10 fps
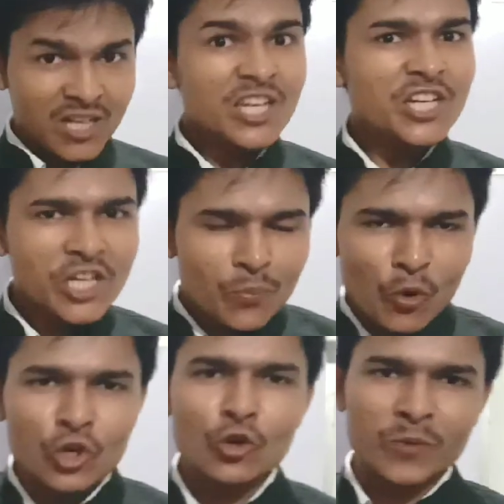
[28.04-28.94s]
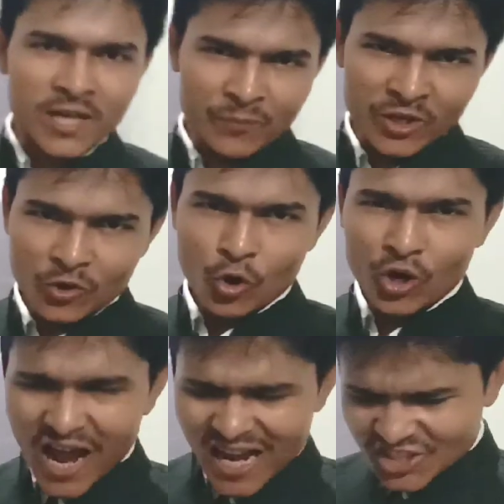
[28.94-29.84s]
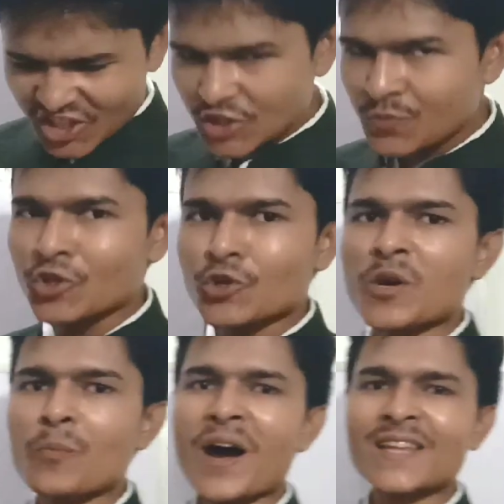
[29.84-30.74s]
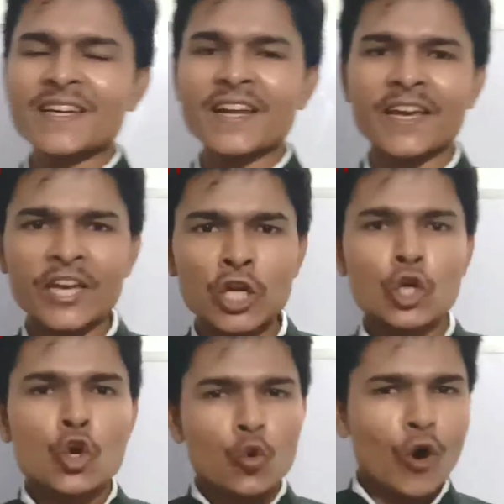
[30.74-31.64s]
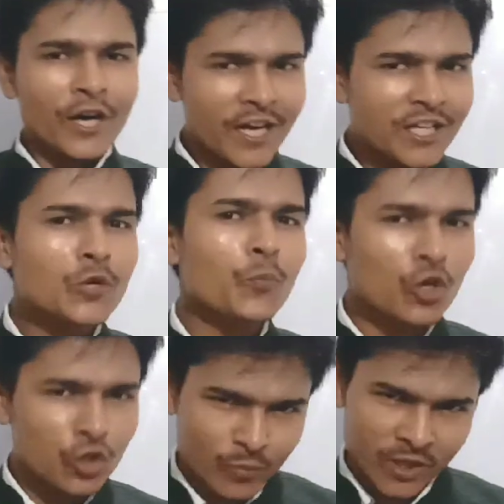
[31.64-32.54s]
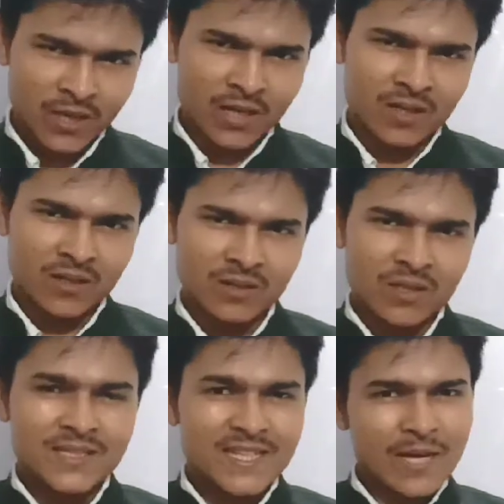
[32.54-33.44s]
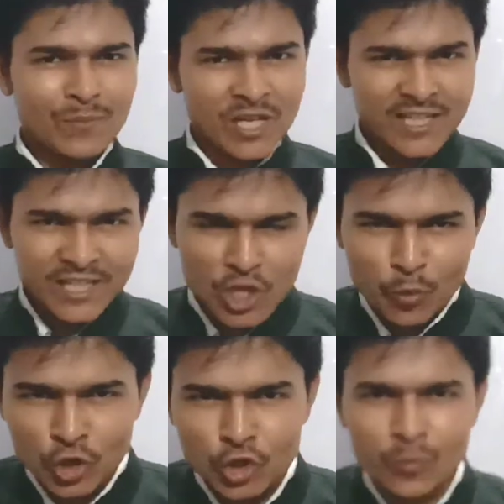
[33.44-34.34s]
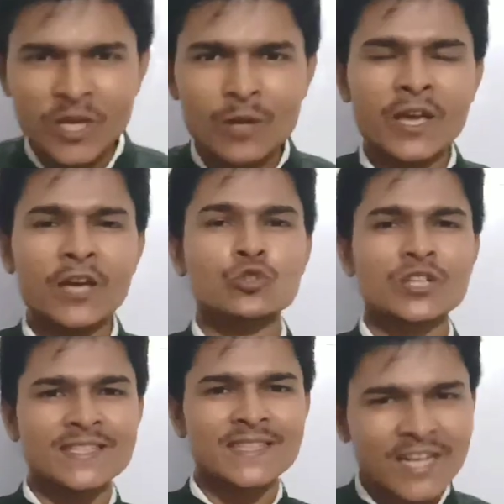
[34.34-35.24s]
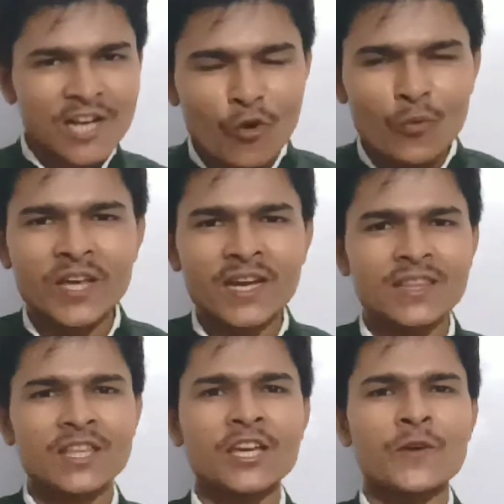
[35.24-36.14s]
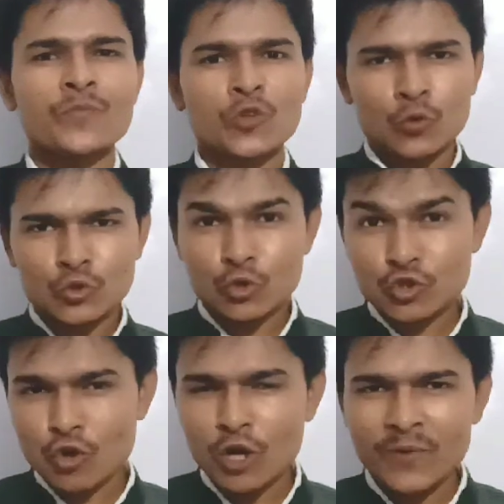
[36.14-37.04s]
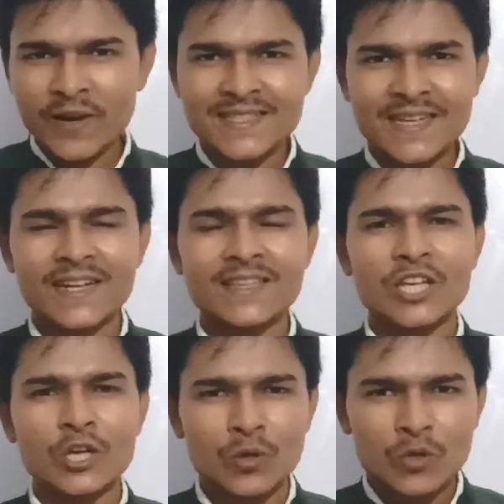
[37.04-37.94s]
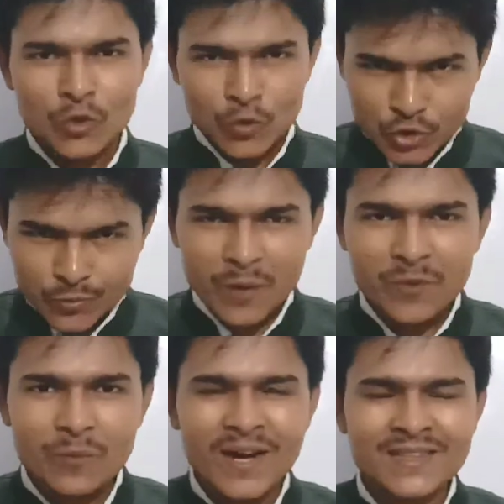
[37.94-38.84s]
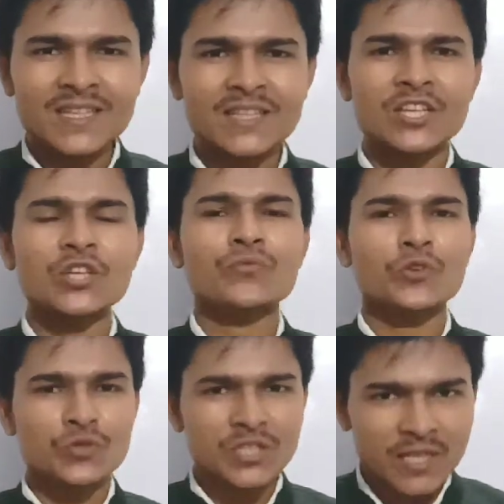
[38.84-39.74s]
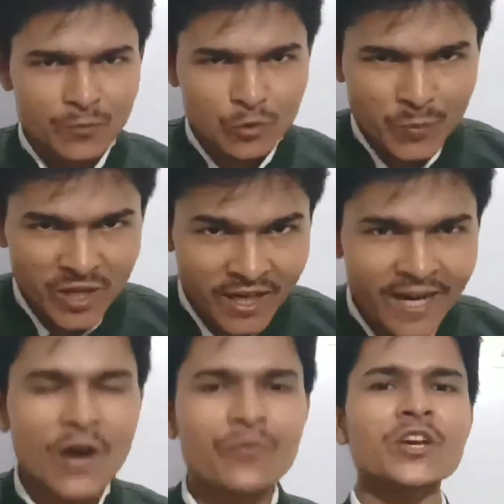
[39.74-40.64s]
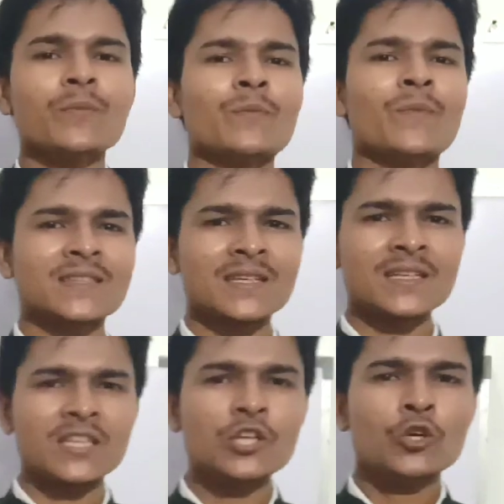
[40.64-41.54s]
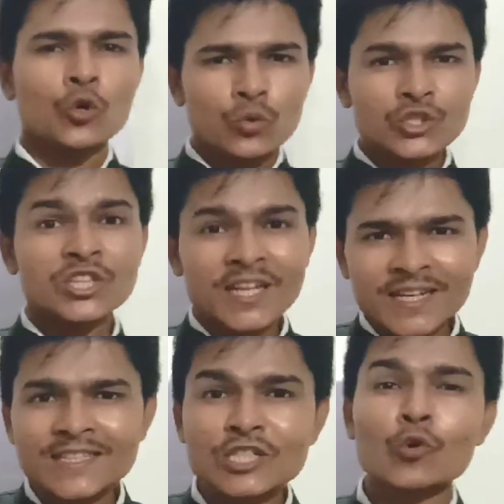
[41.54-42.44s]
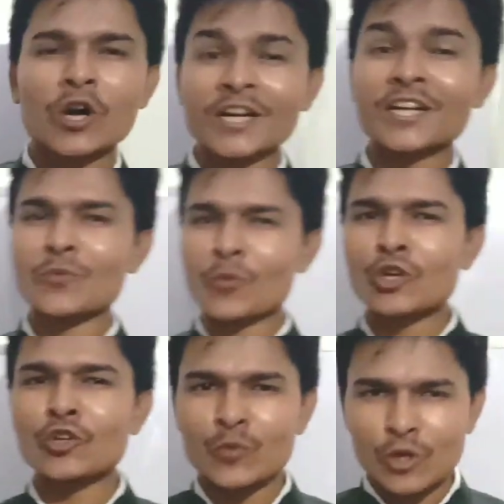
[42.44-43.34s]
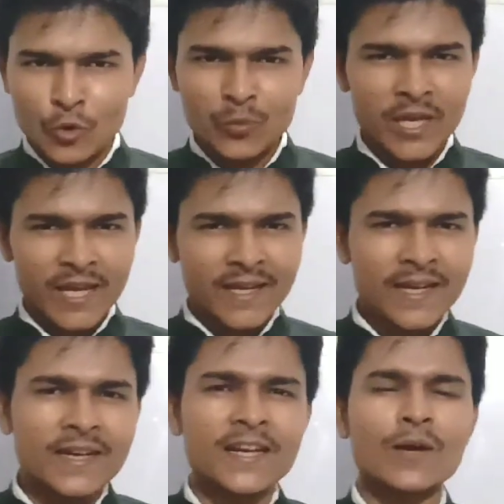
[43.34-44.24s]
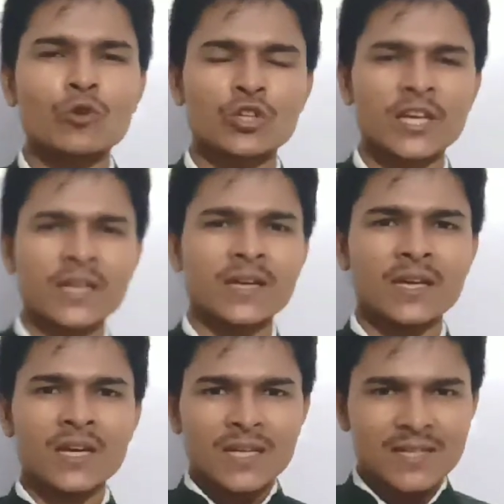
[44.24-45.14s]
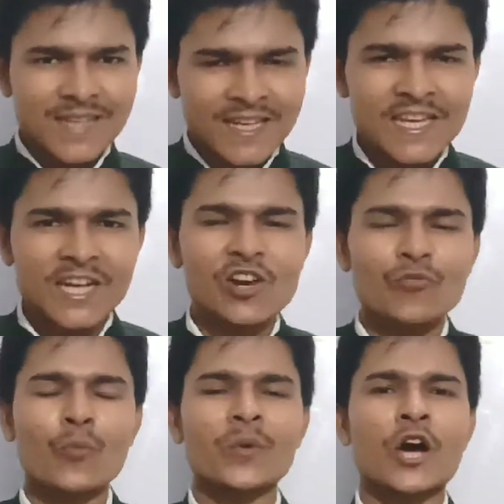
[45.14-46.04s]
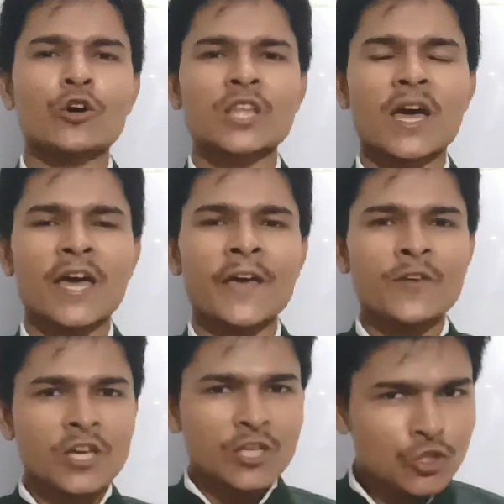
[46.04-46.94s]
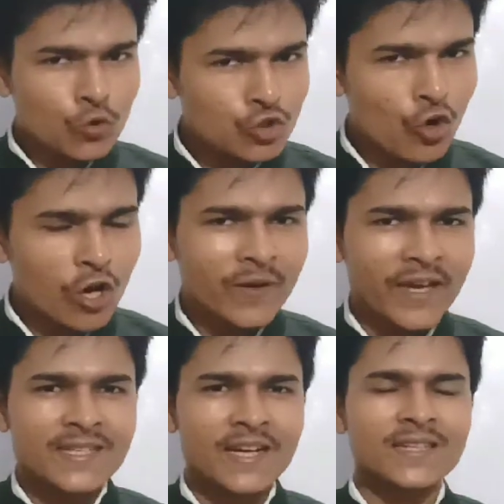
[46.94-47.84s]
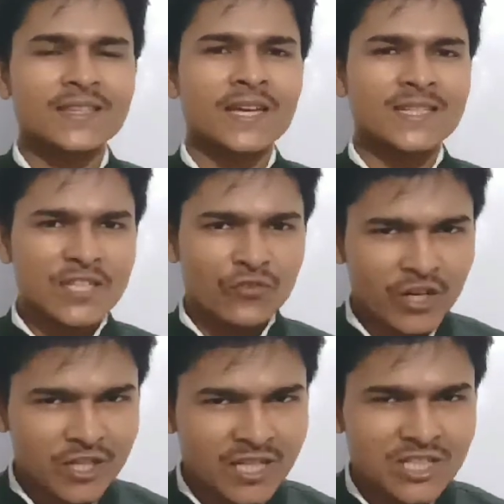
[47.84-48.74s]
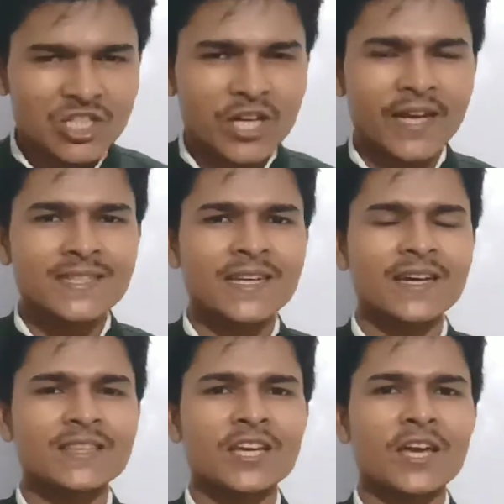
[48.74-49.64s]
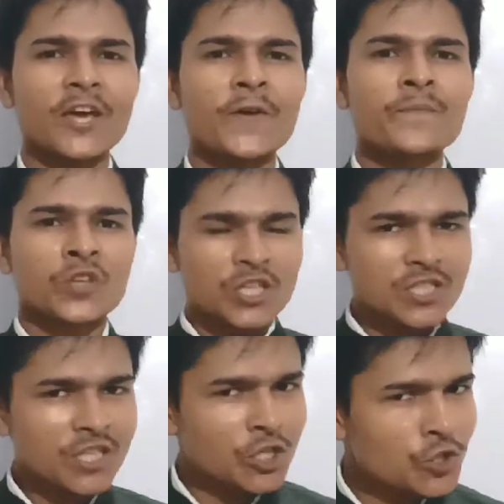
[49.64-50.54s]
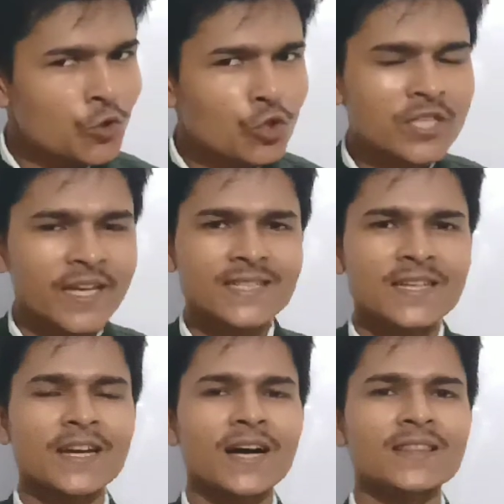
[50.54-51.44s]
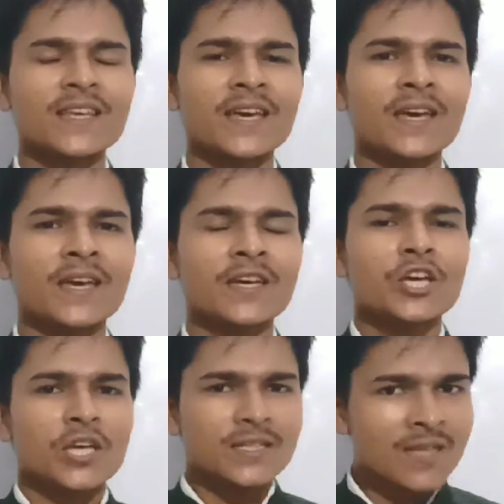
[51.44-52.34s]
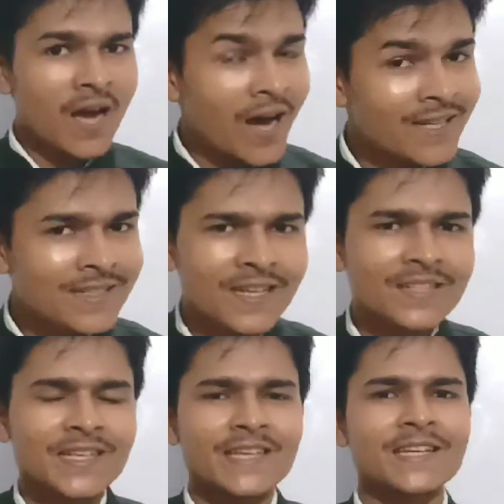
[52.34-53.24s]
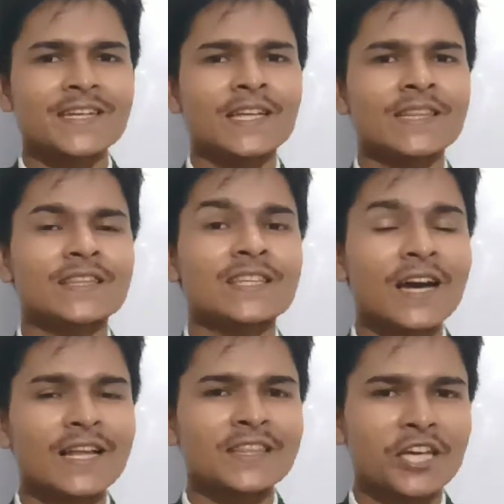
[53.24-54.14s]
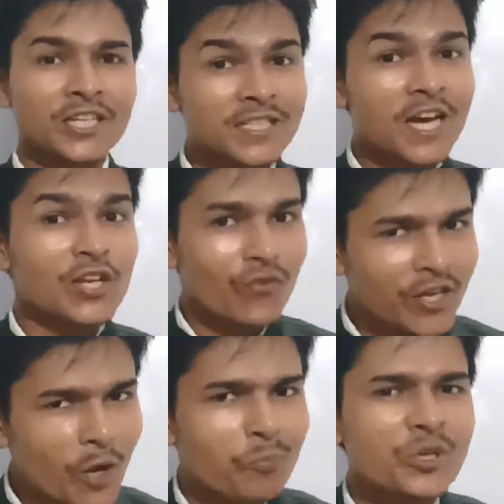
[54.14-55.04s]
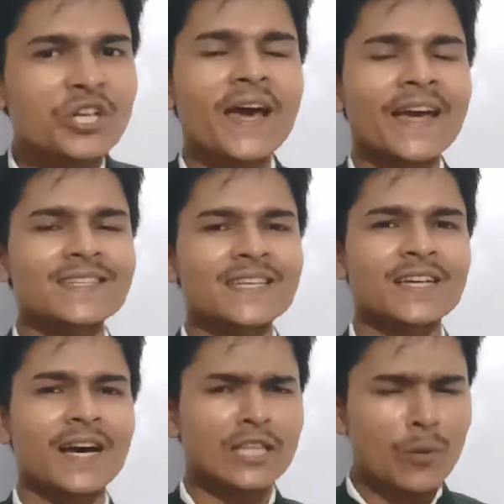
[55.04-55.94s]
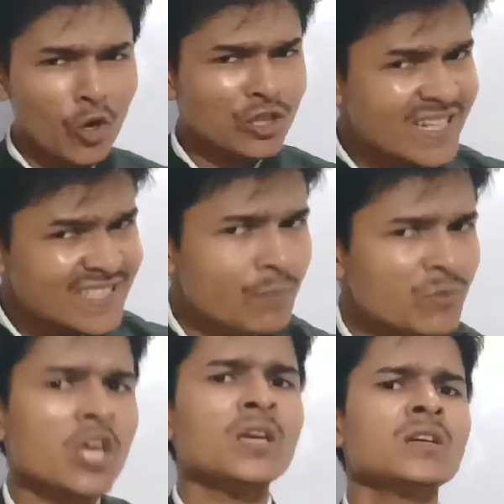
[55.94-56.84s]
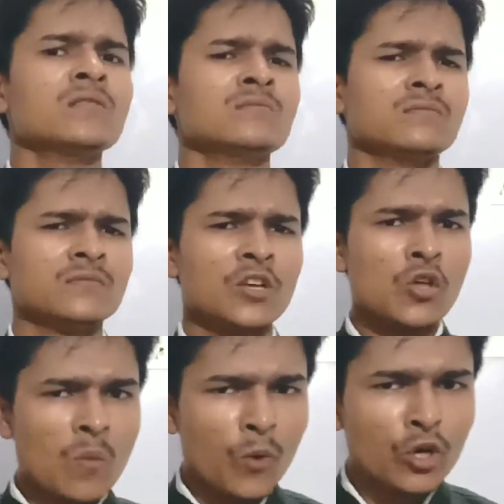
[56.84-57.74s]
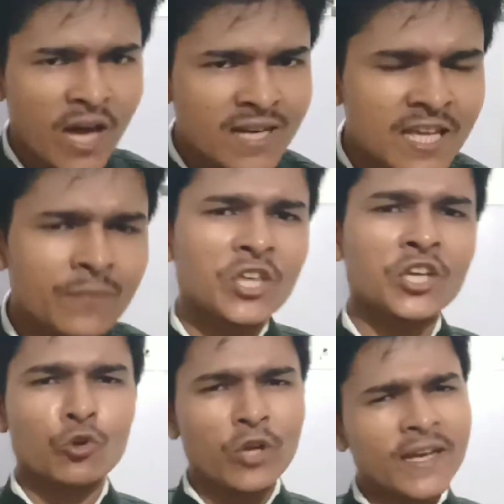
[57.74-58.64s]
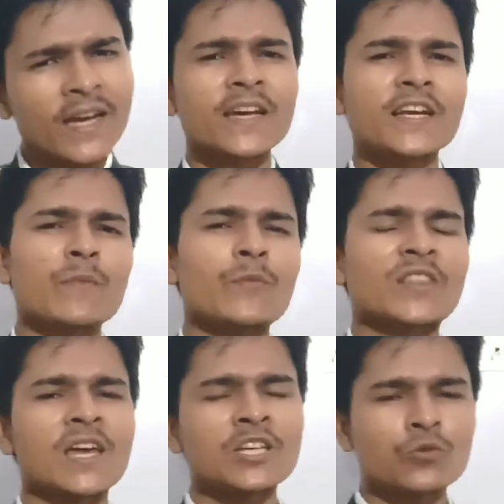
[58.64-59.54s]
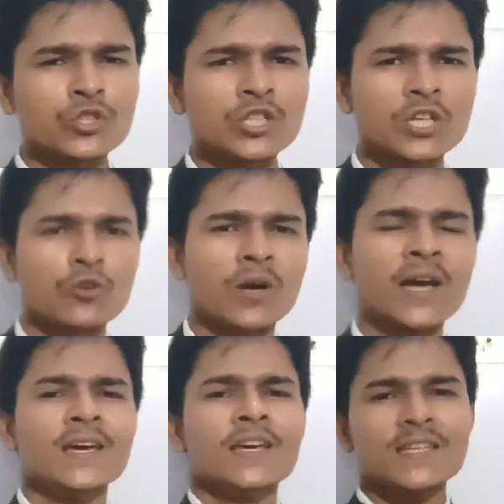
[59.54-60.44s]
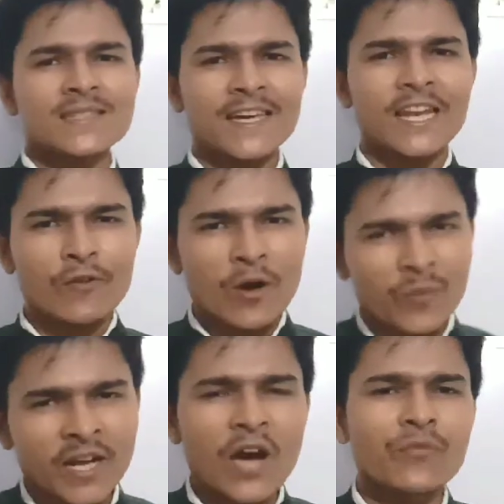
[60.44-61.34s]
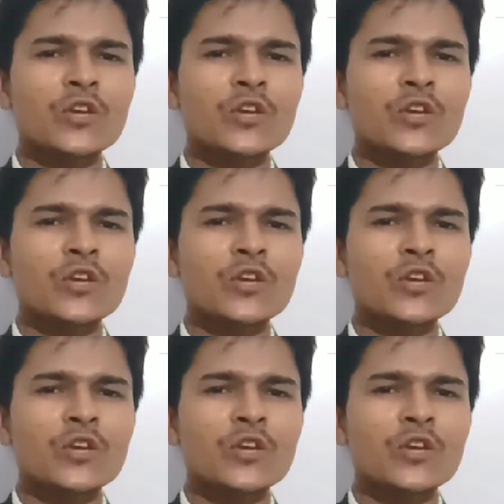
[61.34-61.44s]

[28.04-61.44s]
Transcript: लीनियर पोलिनोमियल पे और आज की इस वीडियो में हम बात करेंगे क्वाड्रेटिक पोलिनोमियल का जैसे हमने लीनियर पोलिनोमियल में उसका जनरल फॉर्म देखे थे उसको सॉल्व कैसे करते हैं उस पर हमने बात की थी फिर उसके उस पर ग्राफ की हमने बात की थी उसी तरीके से क्वाड्रेटिक पोलिनोमियल को भी एक एक करके हम लोग देखेंगे इसका जनरल फॉर्म क्या होता है इसको सॉल्व कैसे करते हैं इसकी फैक्टराइजेशन कैसे करते हैं इसका जीरोज कैसे निकालते हैं इसका आंसर्स कैसे निकल निकालते हैं इसका अल्फा या बीटा कैसे निकालते हैं बहुत हर सेम थिंग बहुत हर सेम थिंग तो एक एक करके मैं बताने की कोशिश करूंगा इसके अलावा हम ग्राफ